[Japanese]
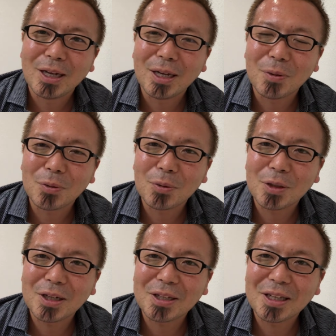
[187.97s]
えー、本当
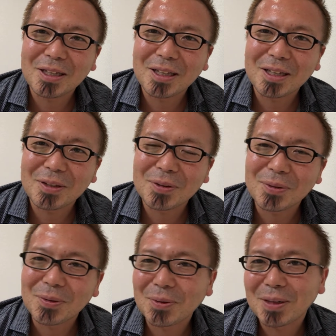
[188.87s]
にやりたいんだなという
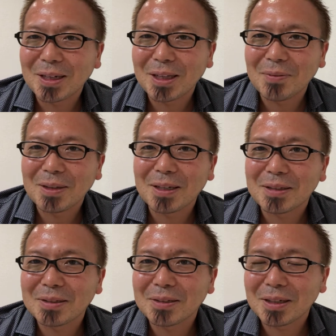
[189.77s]
ことを改めて
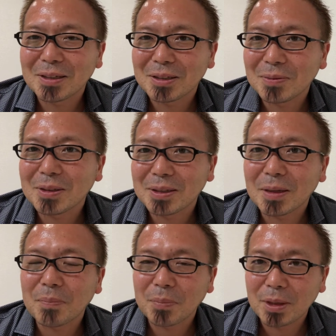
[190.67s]
痛感しました
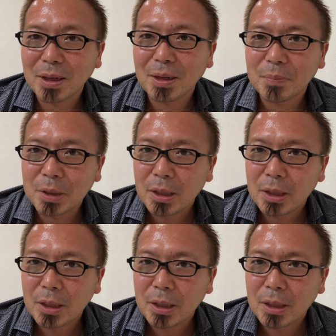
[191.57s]
で